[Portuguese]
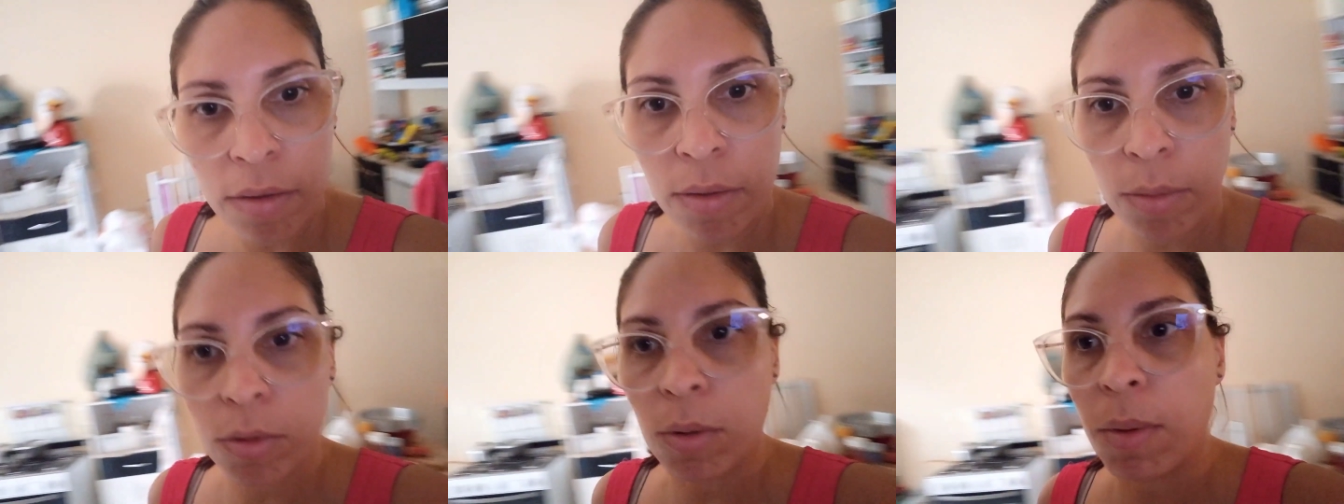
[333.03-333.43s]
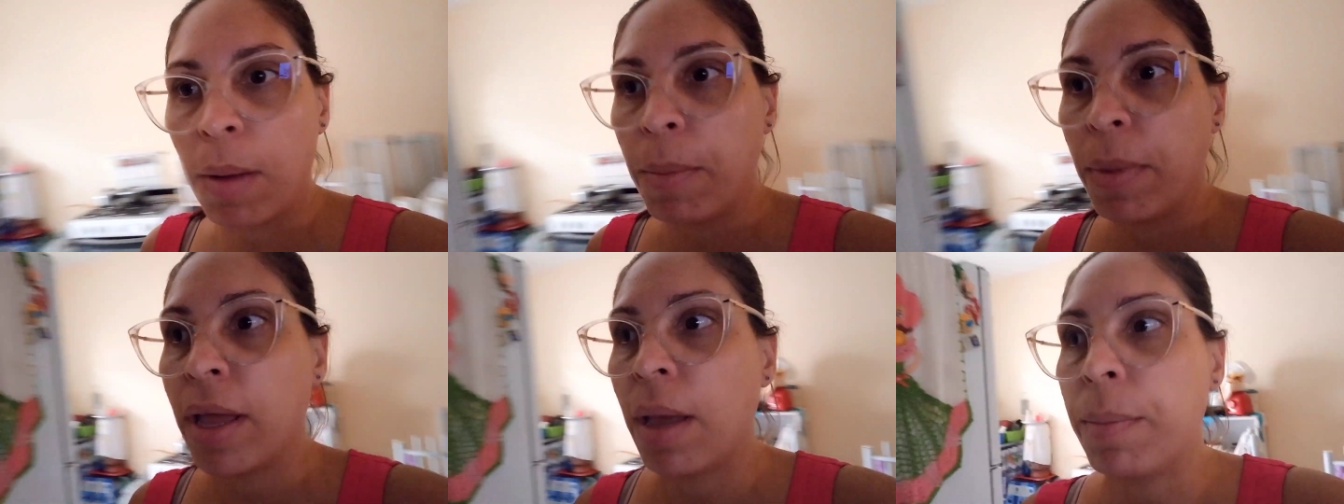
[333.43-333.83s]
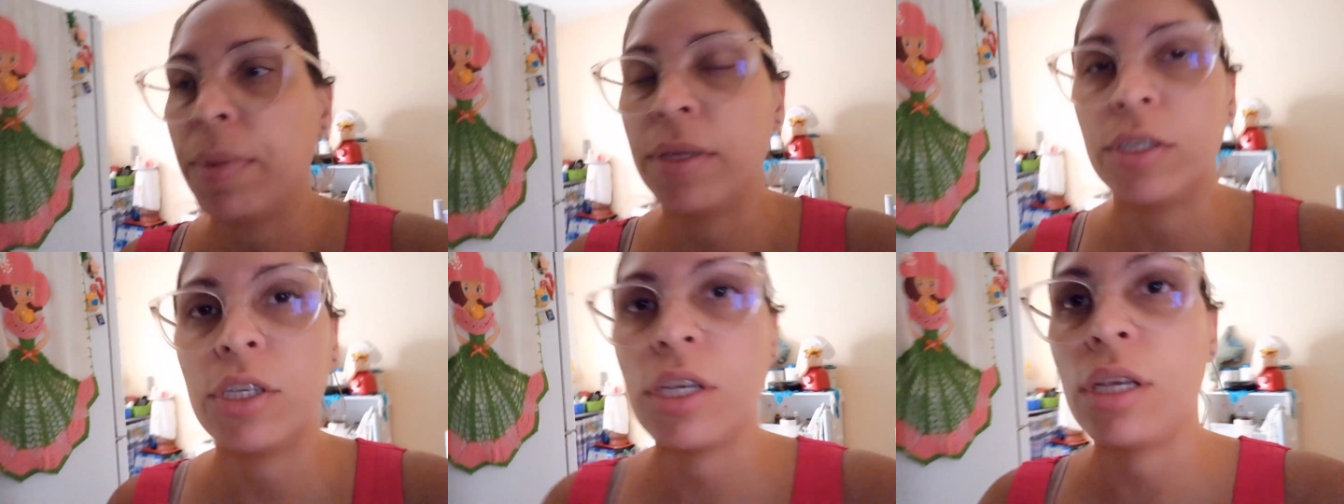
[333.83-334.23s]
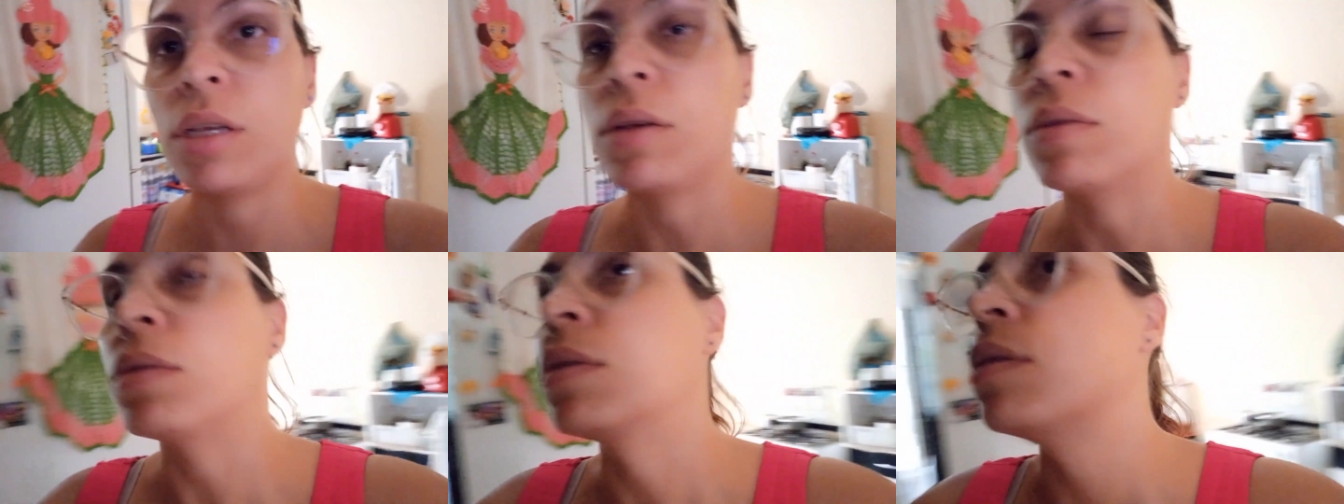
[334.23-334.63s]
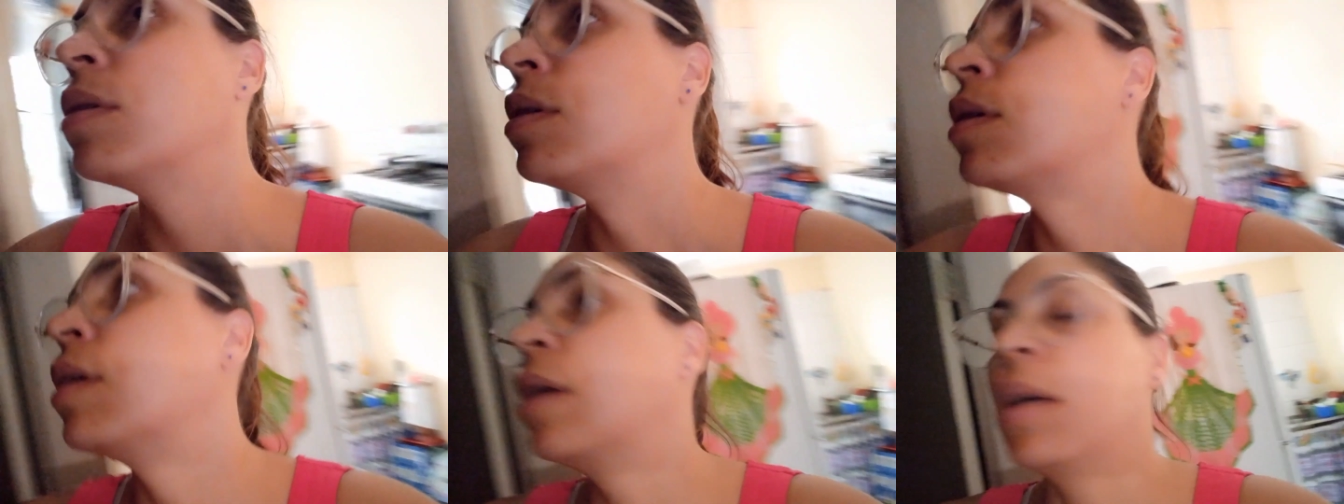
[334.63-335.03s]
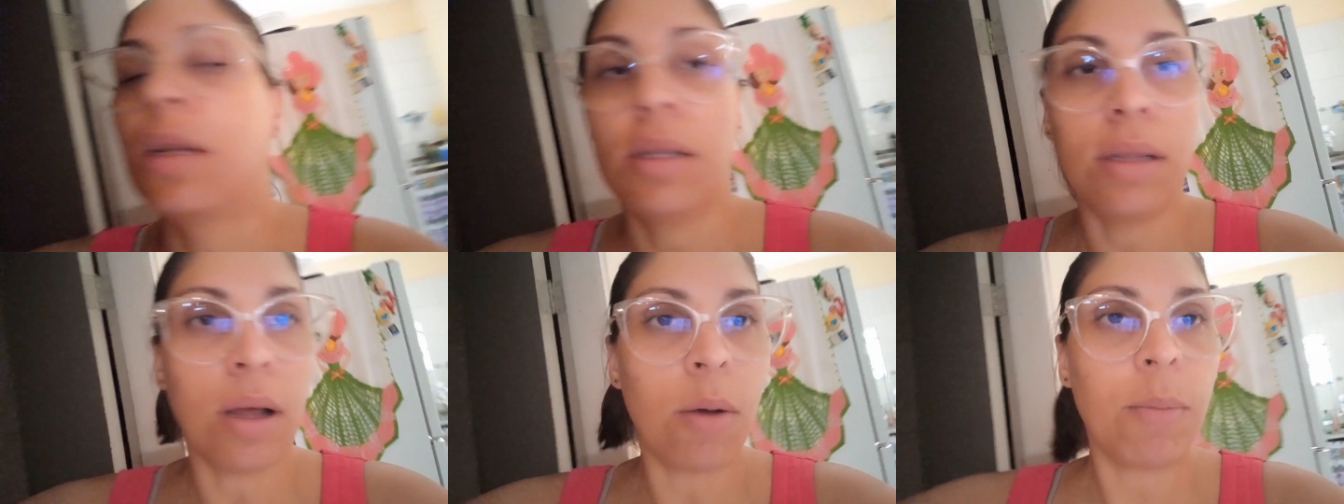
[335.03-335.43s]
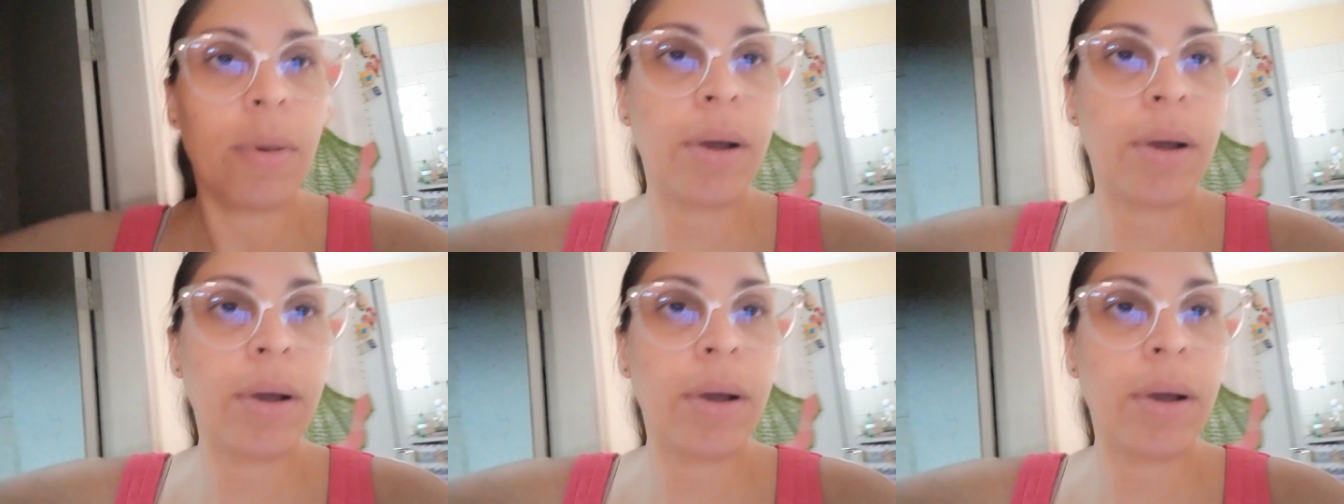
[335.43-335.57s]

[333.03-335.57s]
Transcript: Vamos tomar banho rapidinho. Dar um